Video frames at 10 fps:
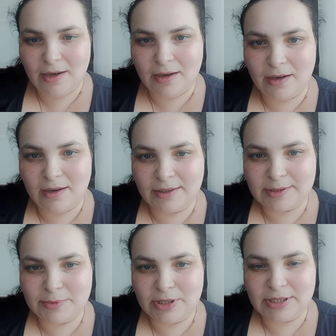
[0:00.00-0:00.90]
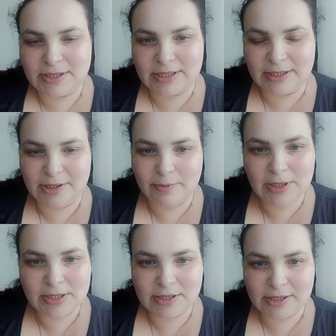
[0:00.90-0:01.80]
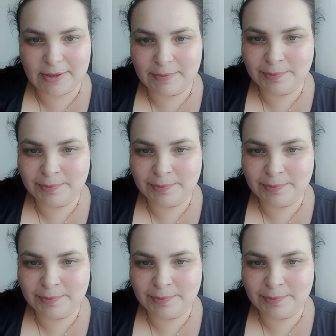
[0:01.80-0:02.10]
А, смотрите, за три месяца